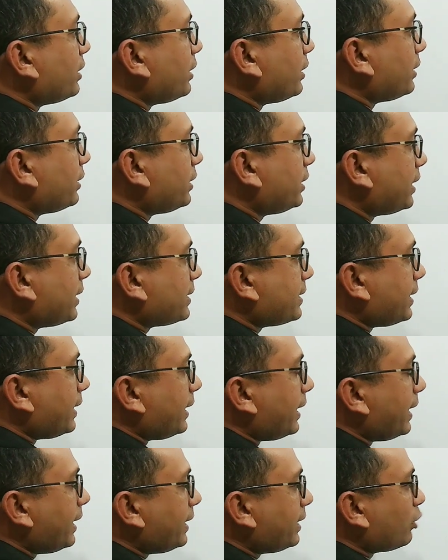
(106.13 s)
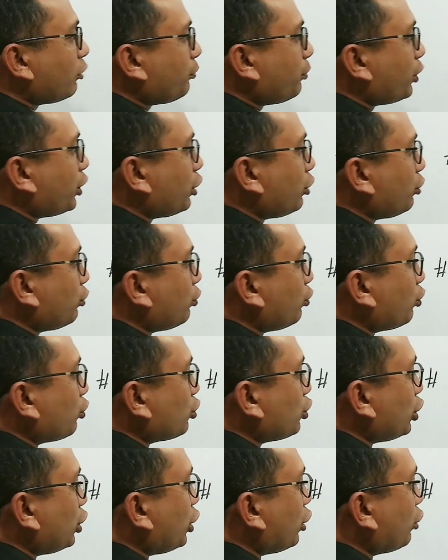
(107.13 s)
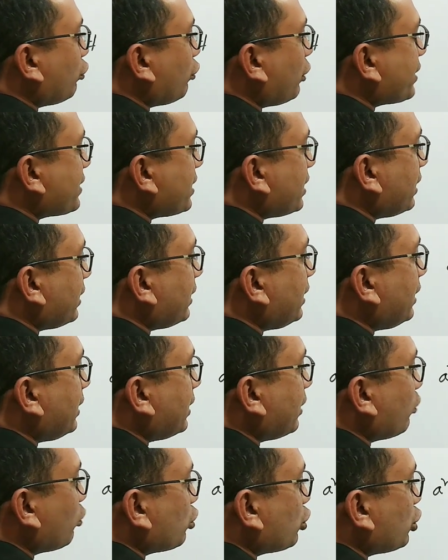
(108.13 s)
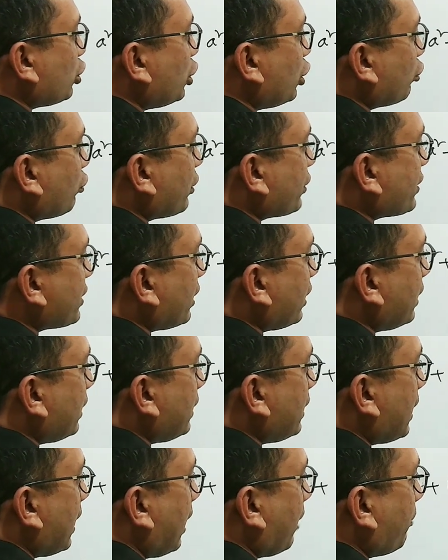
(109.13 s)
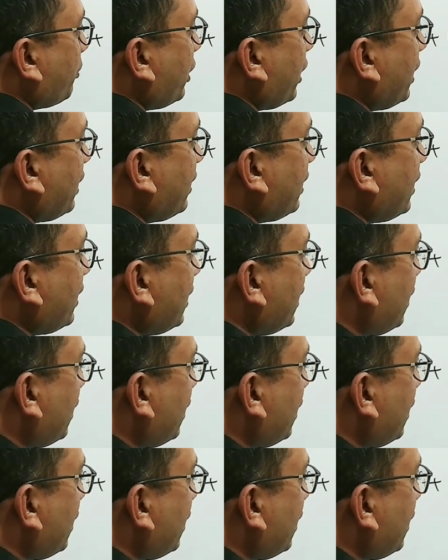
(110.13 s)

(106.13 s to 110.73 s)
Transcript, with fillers: ঠিক আছে এটার উপরে কিন্তু অনুসিদ্ধান্ত আছে তিনটা অনুসিদ্ধান্ত আছে আপনি এই তিনটি